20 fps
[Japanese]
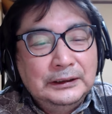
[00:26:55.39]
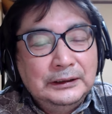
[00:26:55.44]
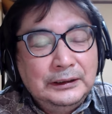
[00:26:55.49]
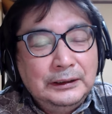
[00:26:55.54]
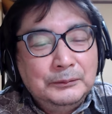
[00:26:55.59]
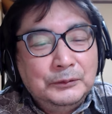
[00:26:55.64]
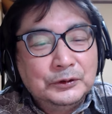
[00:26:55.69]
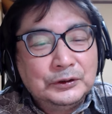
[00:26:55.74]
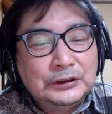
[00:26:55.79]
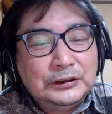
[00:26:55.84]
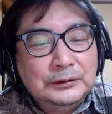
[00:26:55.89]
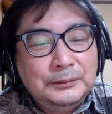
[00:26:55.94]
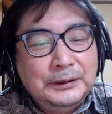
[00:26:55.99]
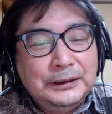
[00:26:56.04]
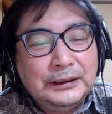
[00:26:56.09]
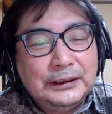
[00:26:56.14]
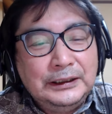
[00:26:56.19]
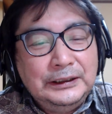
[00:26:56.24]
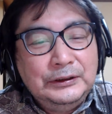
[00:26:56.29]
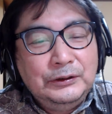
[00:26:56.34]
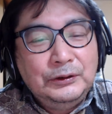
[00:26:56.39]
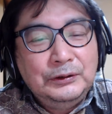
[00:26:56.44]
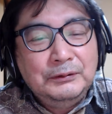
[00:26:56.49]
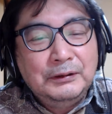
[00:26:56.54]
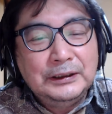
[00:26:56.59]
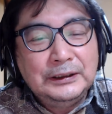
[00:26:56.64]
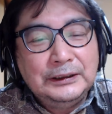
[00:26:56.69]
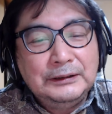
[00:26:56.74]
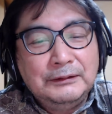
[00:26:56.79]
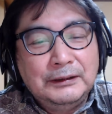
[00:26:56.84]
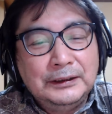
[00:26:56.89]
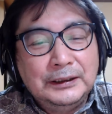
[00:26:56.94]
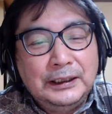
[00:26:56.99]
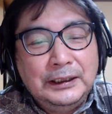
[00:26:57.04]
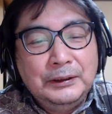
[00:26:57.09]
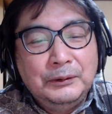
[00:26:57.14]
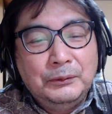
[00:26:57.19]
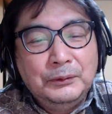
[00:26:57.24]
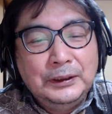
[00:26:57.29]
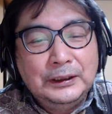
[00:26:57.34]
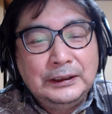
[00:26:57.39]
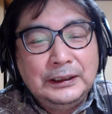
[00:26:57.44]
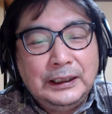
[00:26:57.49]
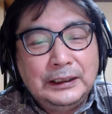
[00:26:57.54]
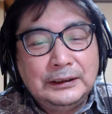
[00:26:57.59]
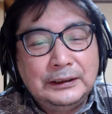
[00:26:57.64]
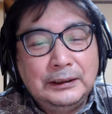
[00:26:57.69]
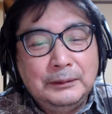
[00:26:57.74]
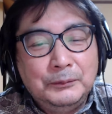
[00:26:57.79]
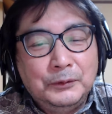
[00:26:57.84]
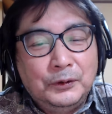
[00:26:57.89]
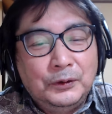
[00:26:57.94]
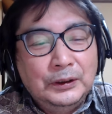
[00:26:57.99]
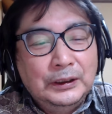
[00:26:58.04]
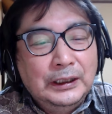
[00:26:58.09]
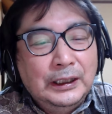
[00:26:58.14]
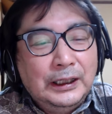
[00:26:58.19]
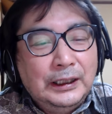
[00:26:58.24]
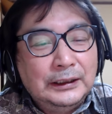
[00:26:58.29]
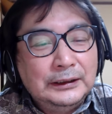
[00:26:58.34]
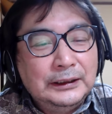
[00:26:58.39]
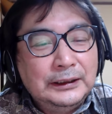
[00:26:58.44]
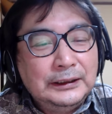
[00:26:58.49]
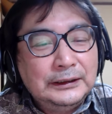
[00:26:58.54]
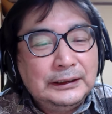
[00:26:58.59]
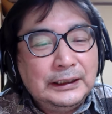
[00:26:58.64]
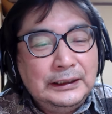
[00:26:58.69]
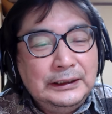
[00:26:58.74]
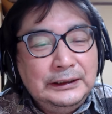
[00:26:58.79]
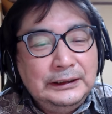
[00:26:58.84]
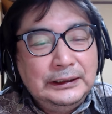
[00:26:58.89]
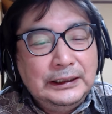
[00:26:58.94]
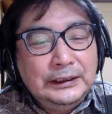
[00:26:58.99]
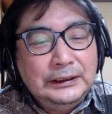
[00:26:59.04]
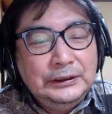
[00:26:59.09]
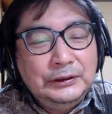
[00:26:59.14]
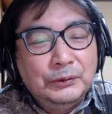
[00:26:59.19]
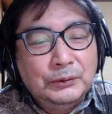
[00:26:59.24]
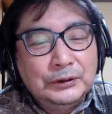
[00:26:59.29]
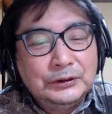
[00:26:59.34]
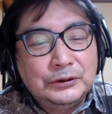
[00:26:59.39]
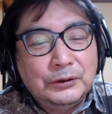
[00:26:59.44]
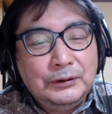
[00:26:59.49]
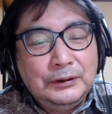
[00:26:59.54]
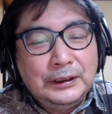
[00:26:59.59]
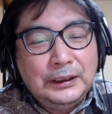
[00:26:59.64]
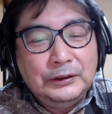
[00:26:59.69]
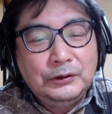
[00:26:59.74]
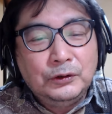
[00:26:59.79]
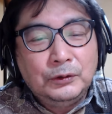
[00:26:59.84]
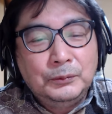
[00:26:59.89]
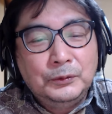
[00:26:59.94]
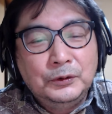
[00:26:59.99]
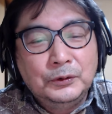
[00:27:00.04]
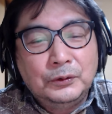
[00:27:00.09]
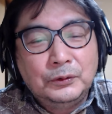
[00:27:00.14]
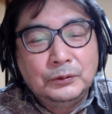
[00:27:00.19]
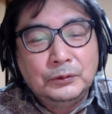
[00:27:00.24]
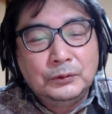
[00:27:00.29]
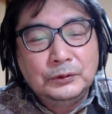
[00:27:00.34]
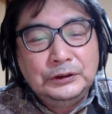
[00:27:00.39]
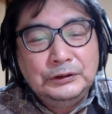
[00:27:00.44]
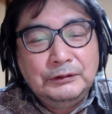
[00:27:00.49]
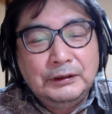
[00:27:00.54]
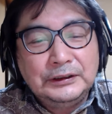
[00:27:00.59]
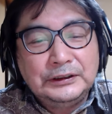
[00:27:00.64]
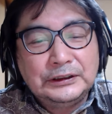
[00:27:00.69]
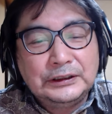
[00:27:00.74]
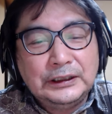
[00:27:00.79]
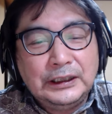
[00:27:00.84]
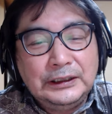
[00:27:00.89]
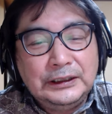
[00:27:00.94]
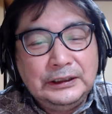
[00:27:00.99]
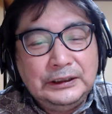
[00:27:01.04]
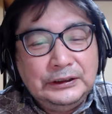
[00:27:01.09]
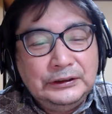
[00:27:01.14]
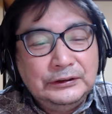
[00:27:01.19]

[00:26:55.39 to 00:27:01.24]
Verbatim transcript: でも、すべてがひどいわけではない親であっても、離れたい意見に寄り添えないと思うことにはしっかり